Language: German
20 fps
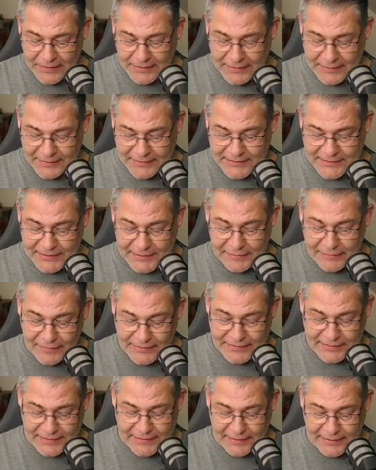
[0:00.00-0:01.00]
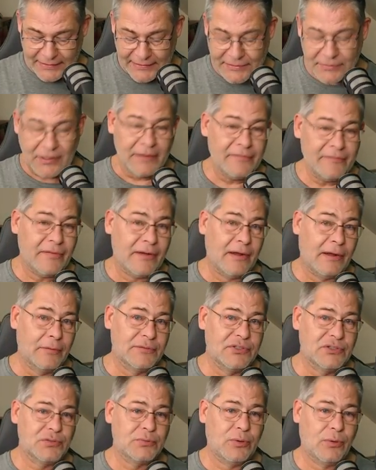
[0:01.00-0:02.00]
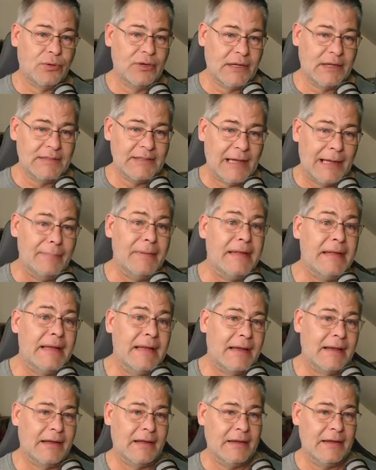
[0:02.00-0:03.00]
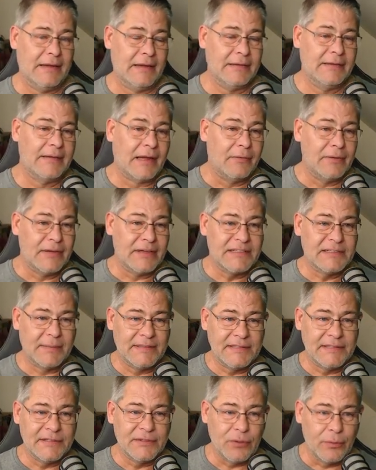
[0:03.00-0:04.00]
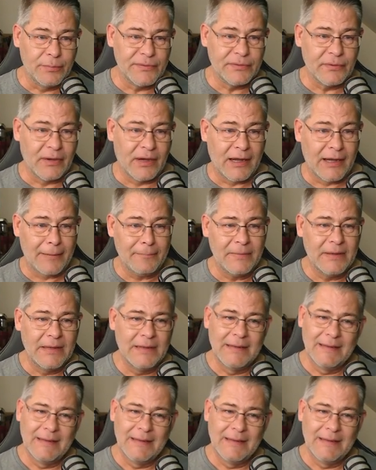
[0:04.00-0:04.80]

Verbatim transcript: das Ziel, was ich ganz zu Anfang ausgesprochen hatte, Armeelager, ja, 320 Truppen zu haben.